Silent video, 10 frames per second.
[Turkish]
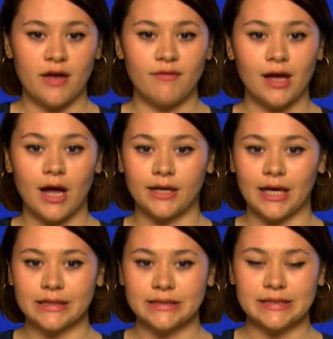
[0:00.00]
ve
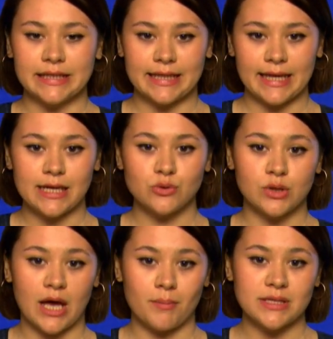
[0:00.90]
kaynakların giderek
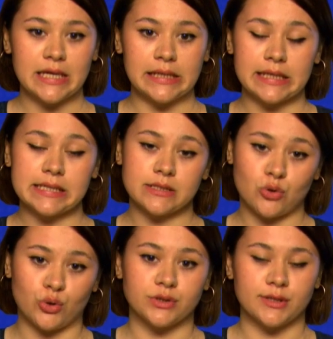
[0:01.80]
tükenme
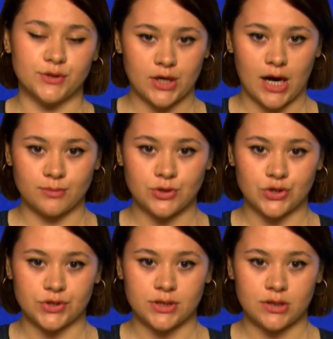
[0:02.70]
tehlikesini ortaya
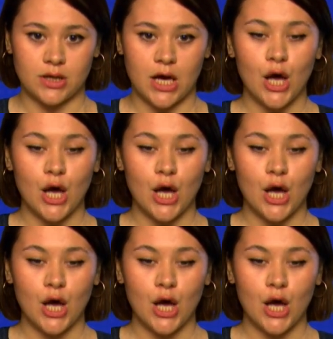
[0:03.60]
çıkarmıştır.